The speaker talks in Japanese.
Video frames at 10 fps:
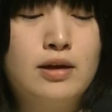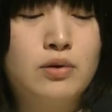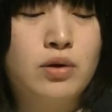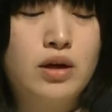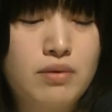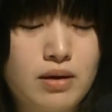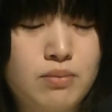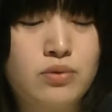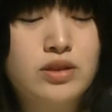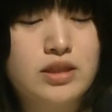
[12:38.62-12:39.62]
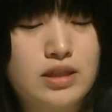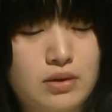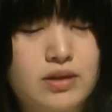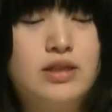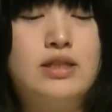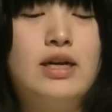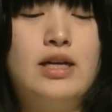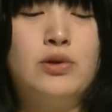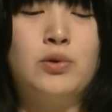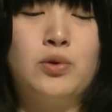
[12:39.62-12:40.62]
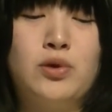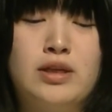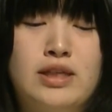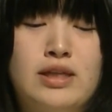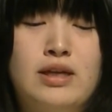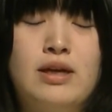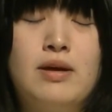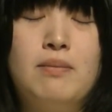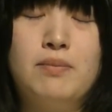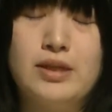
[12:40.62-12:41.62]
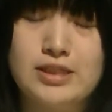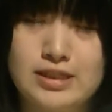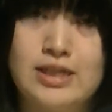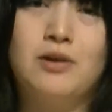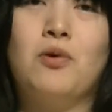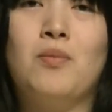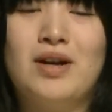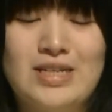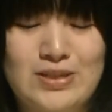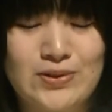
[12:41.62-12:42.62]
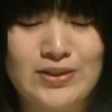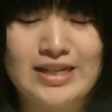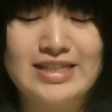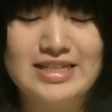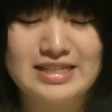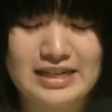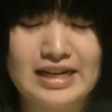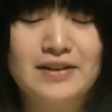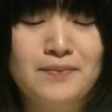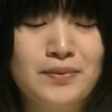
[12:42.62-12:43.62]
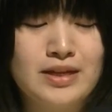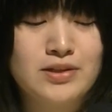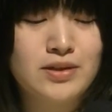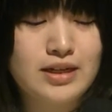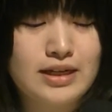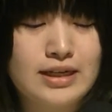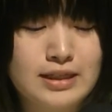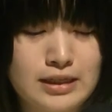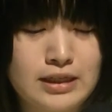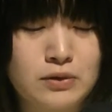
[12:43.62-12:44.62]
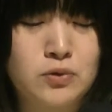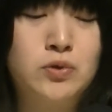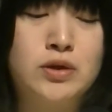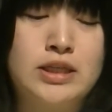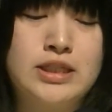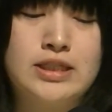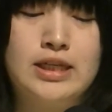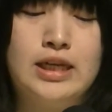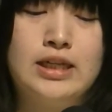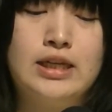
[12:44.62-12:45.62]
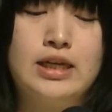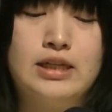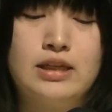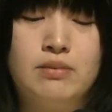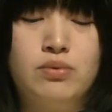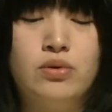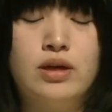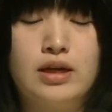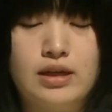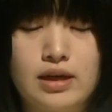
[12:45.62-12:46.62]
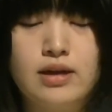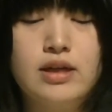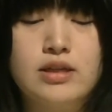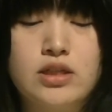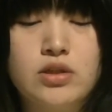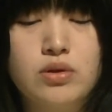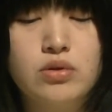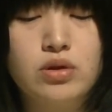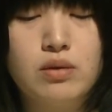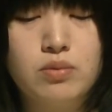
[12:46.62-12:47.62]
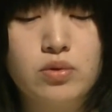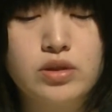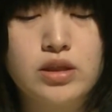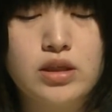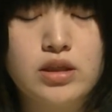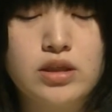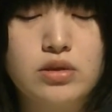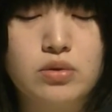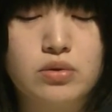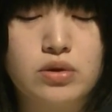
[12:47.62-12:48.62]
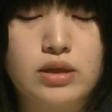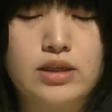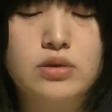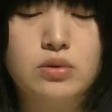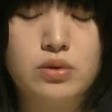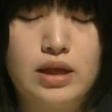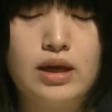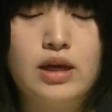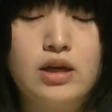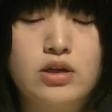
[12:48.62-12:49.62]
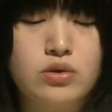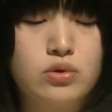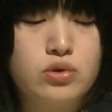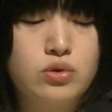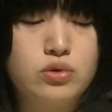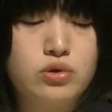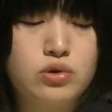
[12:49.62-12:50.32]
これはもし私が行くことになったらマジで困りそうなんですが、そんな簡単にご紹介させていただいたブルガリア、実はとても親日国だそうで、その象